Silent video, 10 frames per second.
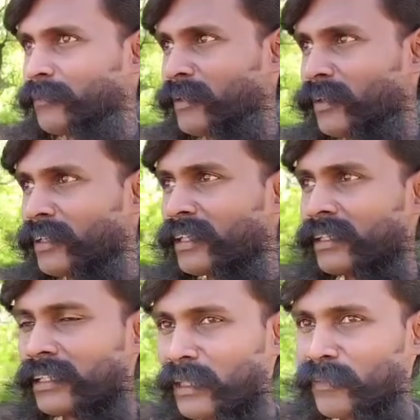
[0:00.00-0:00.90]
இப்போ
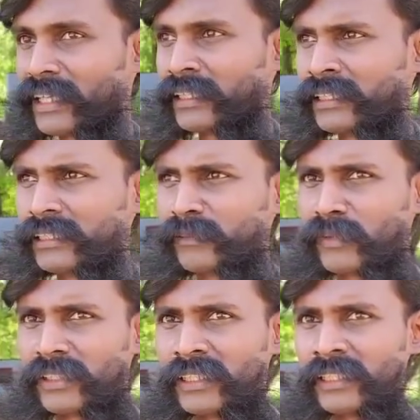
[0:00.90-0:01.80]
இந்த மாதிரி
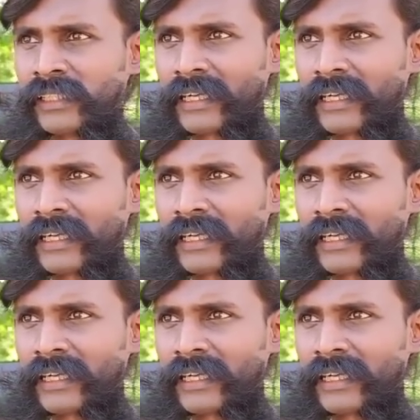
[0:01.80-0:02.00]
இருக்கும்போது